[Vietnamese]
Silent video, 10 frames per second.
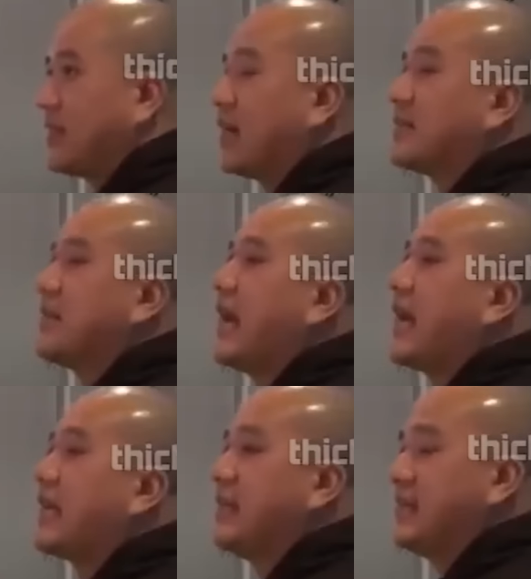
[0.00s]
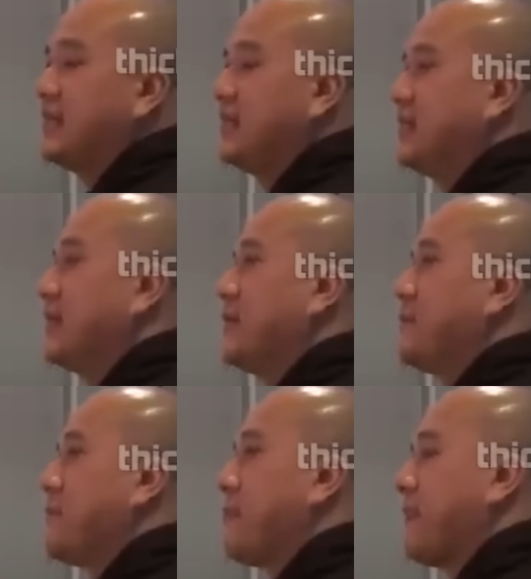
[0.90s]
Thật ra thì
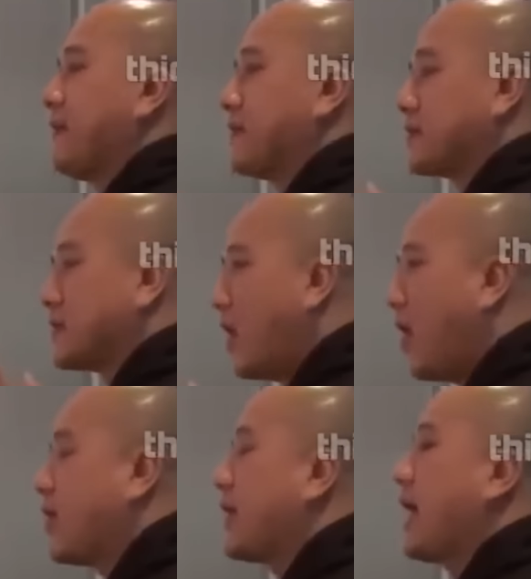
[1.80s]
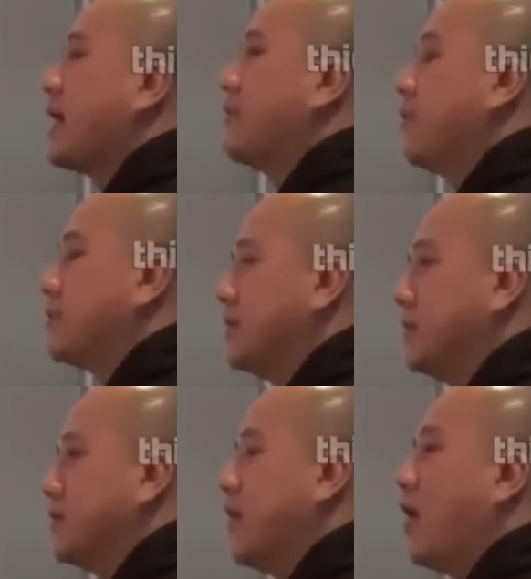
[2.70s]
so ra một
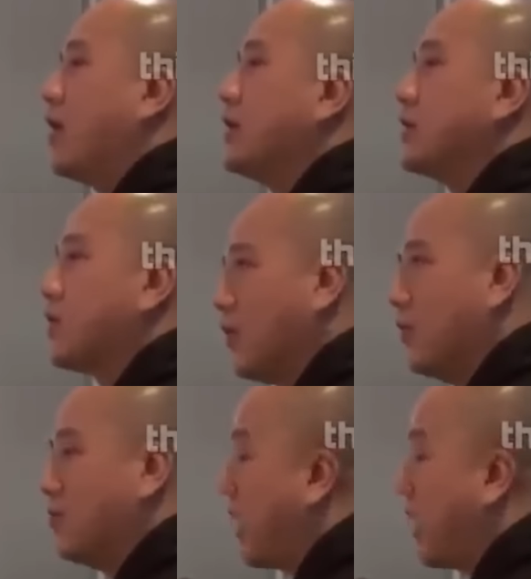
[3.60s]
người bỏ đi tu,